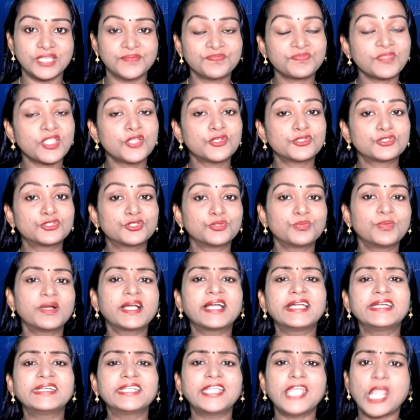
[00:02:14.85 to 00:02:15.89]
సుమ కంటే
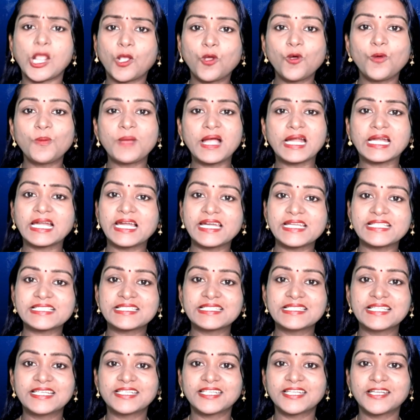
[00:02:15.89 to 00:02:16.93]
ఎక్కువ మాట్లాడేసిందంటే
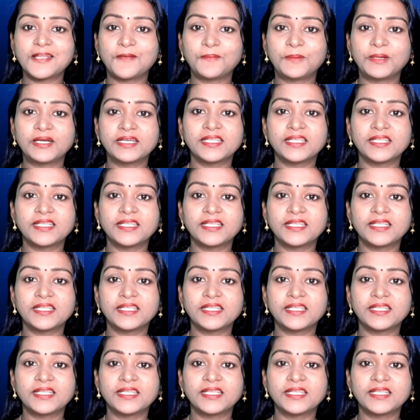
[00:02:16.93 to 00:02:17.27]
నమ్మండి